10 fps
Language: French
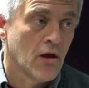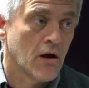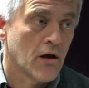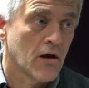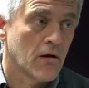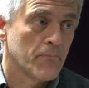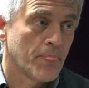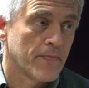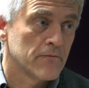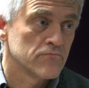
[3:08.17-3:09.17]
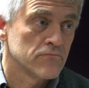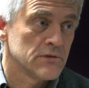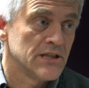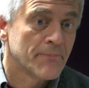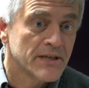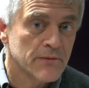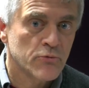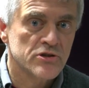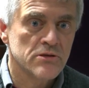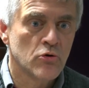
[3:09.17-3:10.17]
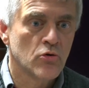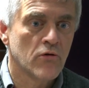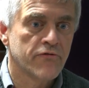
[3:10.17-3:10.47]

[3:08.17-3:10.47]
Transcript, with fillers: Euh, il n'a pas été possible de le